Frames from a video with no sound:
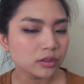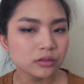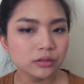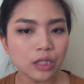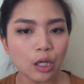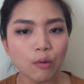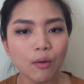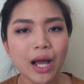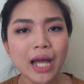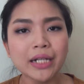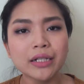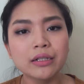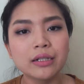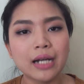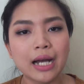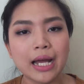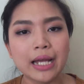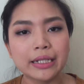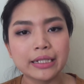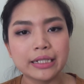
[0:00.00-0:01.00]
แต่ว่าเนื้อ
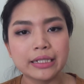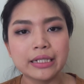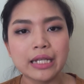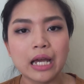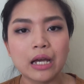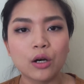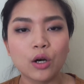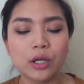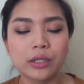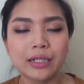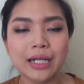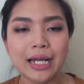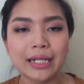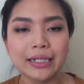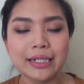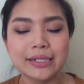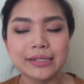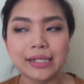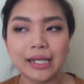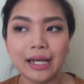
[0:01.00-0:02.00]
อันนี้เนี่ยค่อนข้าง
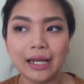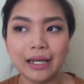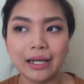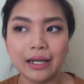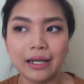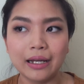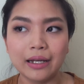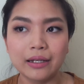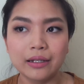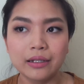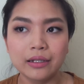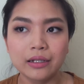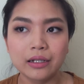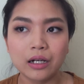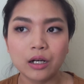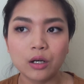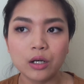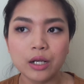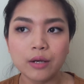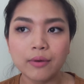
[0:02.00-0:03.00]
ที่จะ
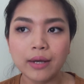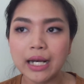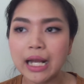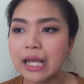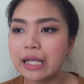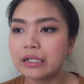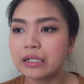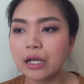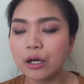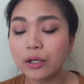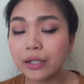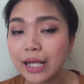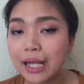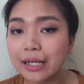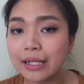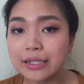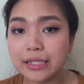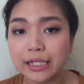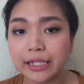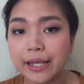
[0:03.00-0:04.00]
เขาเรียกว่าอะไรเนื้อค่อนข้า
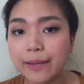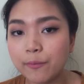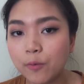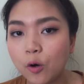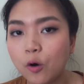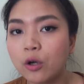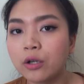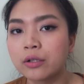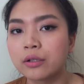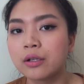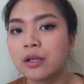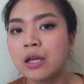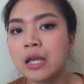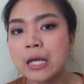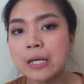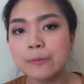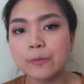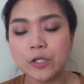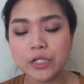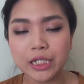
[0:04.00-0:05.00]
งที่จะเข้มข้น
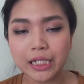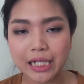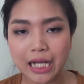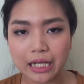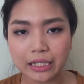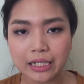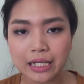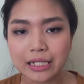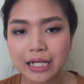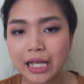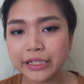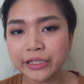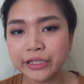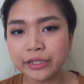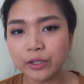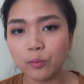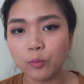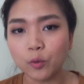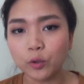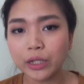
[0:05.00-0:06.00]
เพราะฉะนั้นเนี่ยถ้า
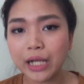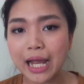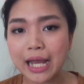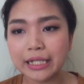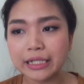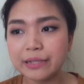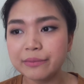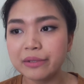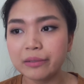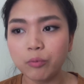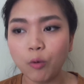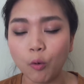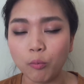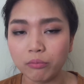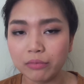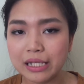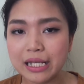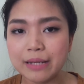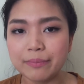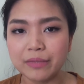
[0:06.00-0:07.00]
สมมติใครที่มีผม
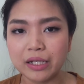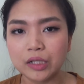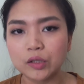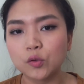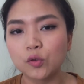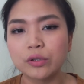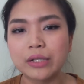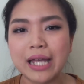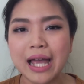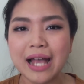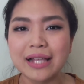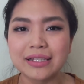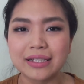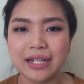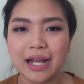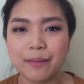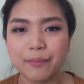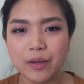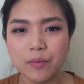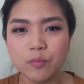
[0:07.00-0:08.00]
รีบเนี่ยตัวนี้อาจจะ
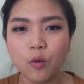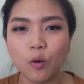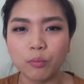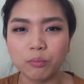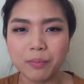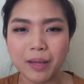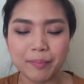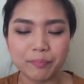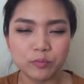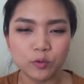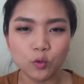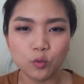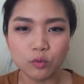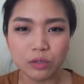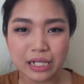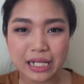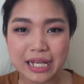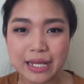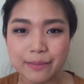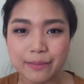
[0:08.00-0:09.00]
ทำให้ผมแบบดู
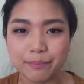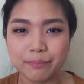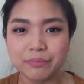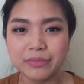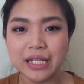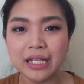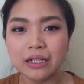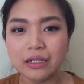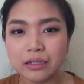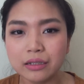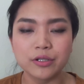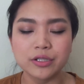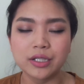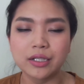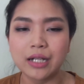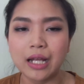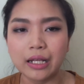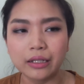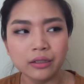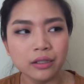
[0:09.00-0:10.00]
รีบ ยิ่งขึ้น
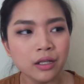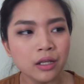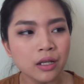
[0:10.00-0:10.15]
ฉะนั้น